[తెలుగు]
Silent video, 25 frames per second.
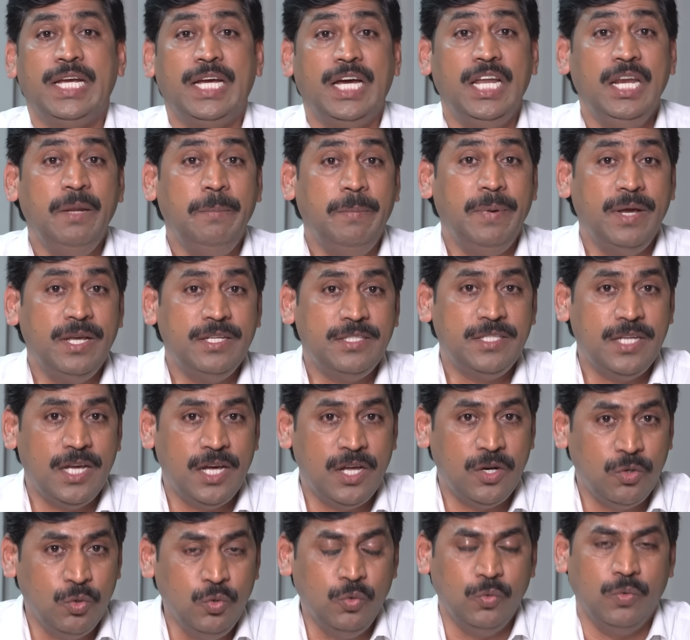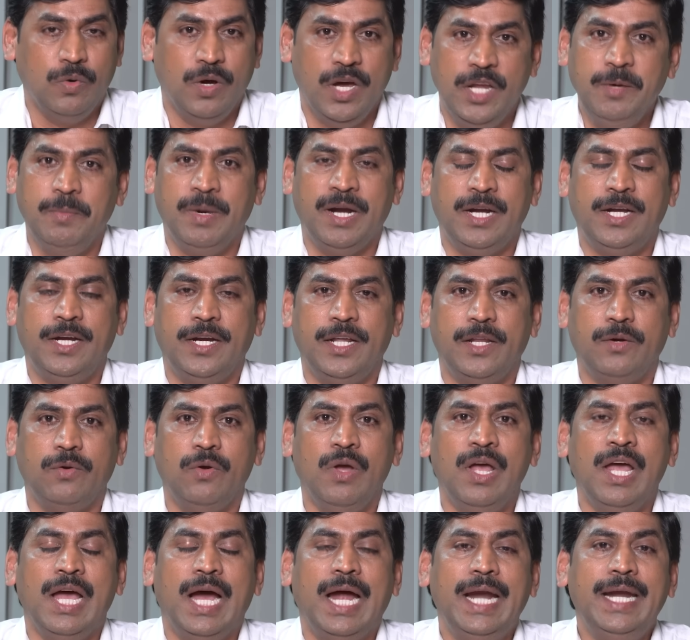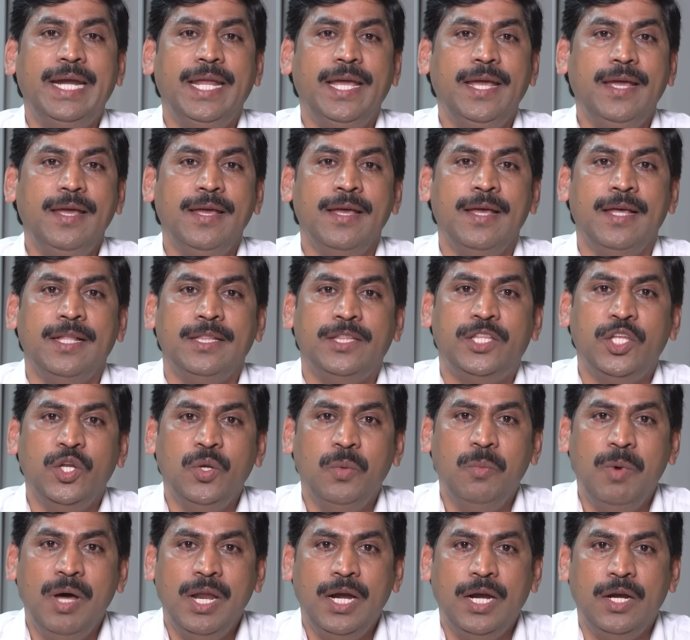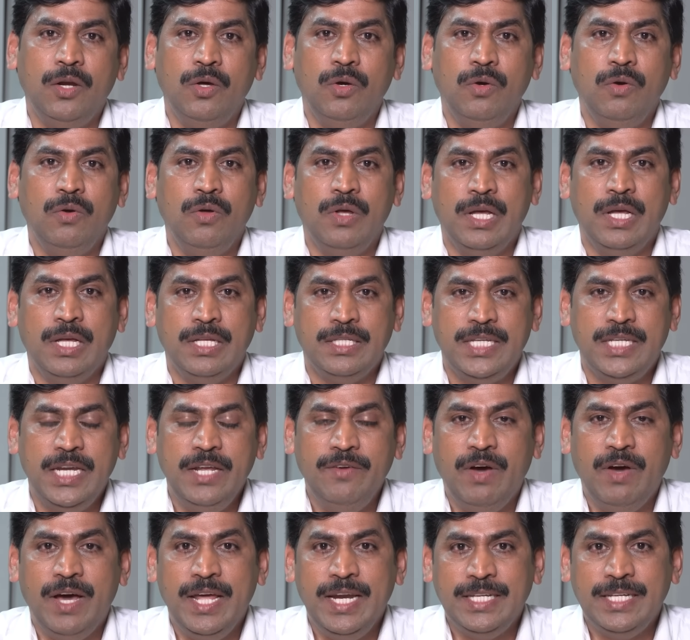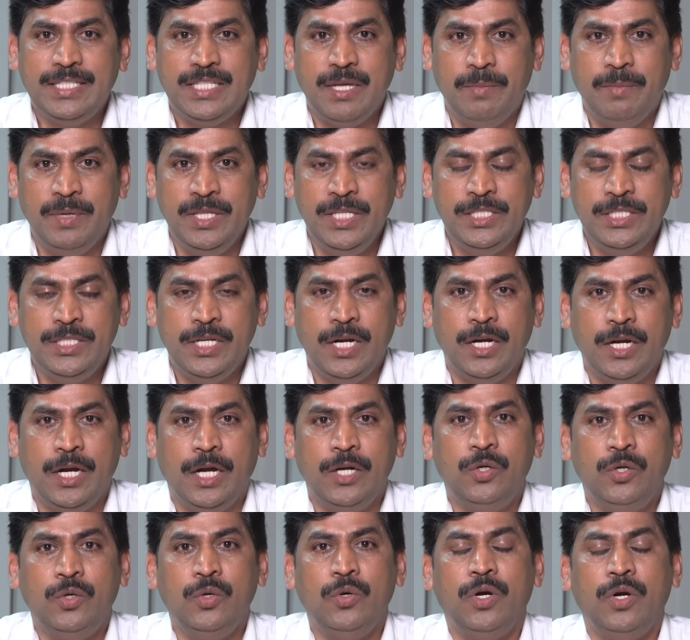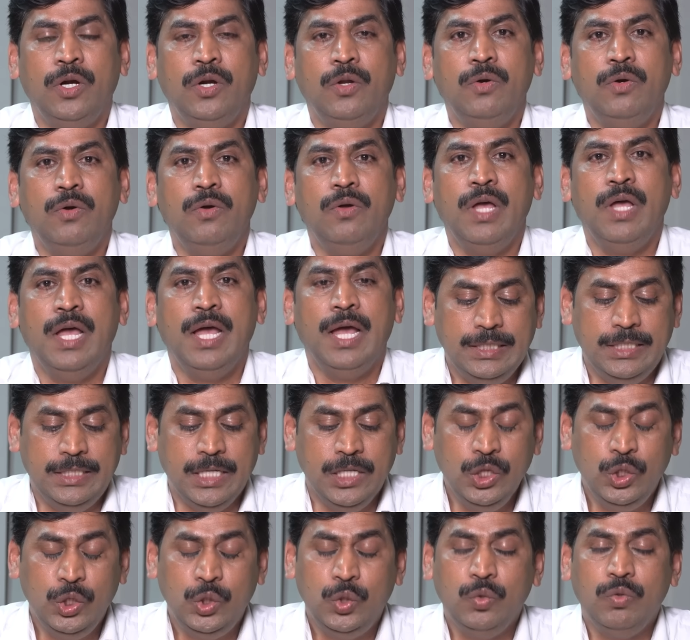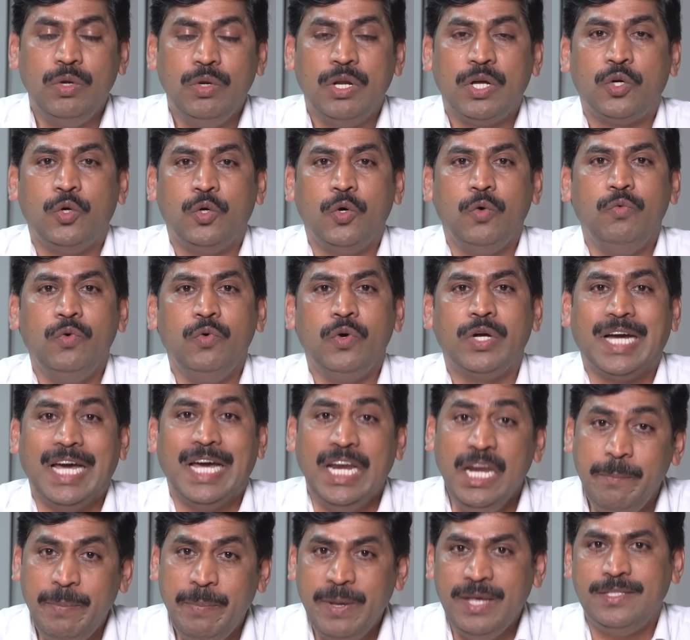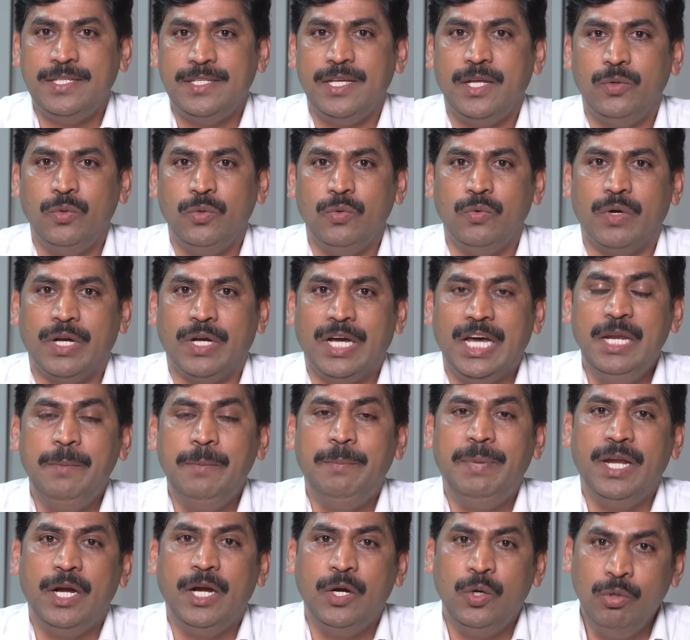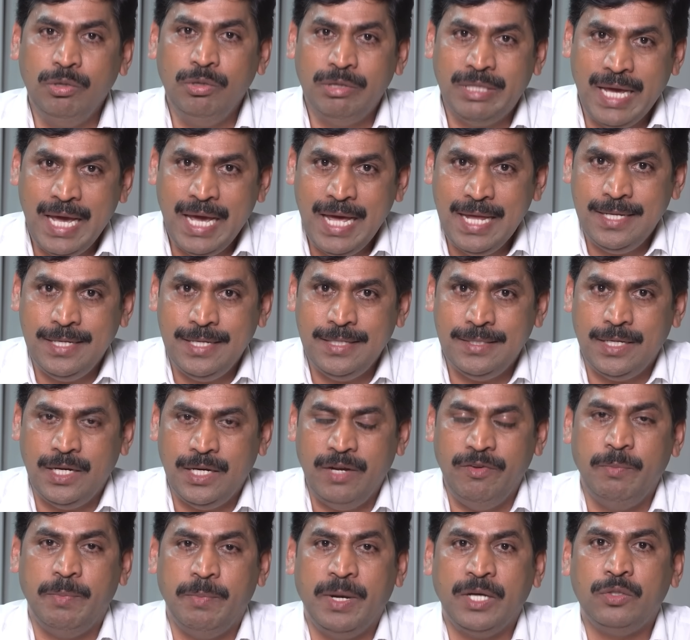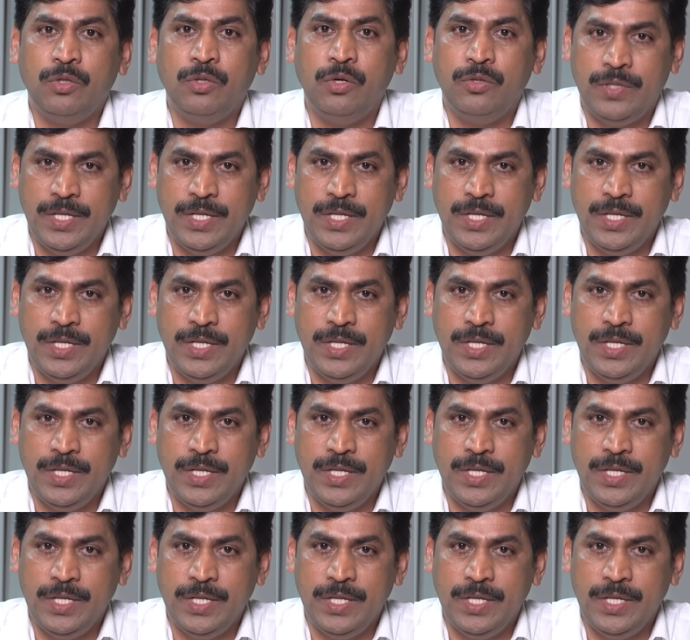కలిపేశారు అని మాట్లాడారు అంటే తిరుమలలో శ్రీవారికి సంబంధించిన లడ్డూలలో జంతువుల కొవ్వు కలిపేశారు కలిపి లడ్డూలు తయారు చేశారు అవి భక్తులు